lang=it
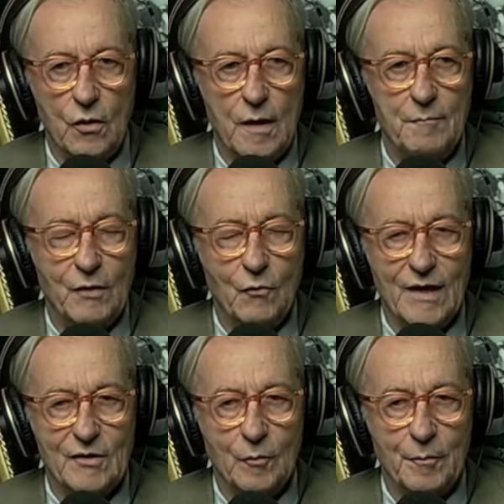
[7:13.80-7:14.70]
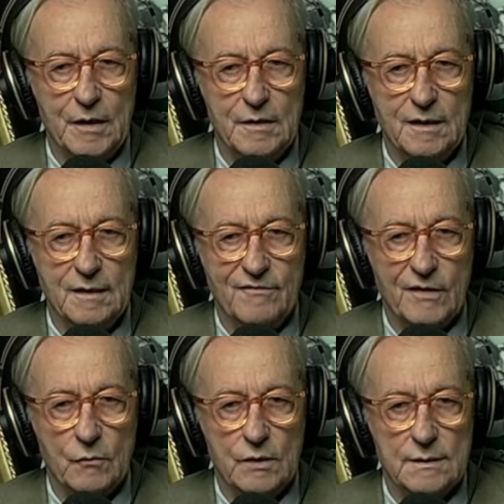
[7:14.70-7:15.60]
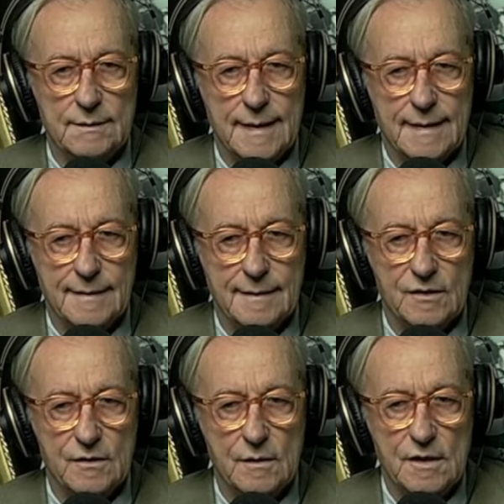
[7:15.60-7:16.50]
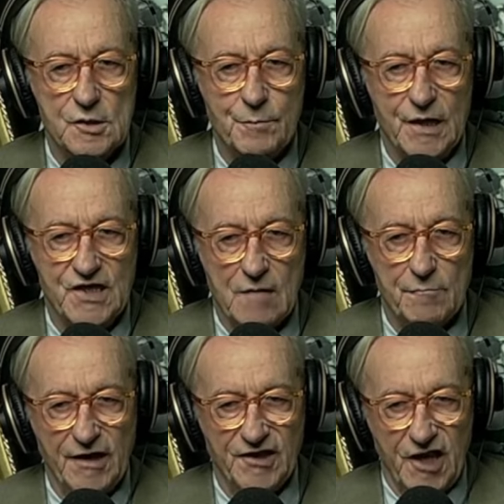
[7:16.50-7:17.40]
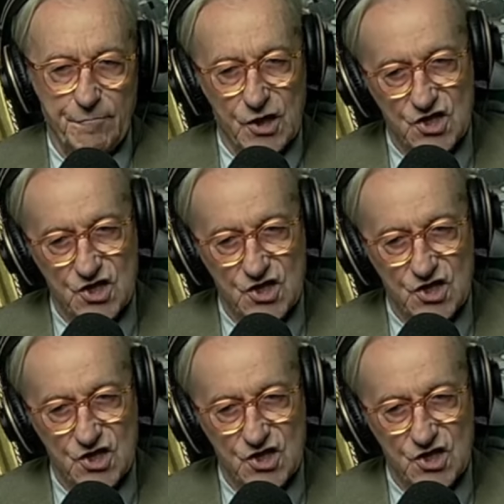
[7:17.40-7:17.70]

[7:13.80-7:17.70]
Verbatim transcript: no, e mi guardo bene dal frequentarli, specialmente in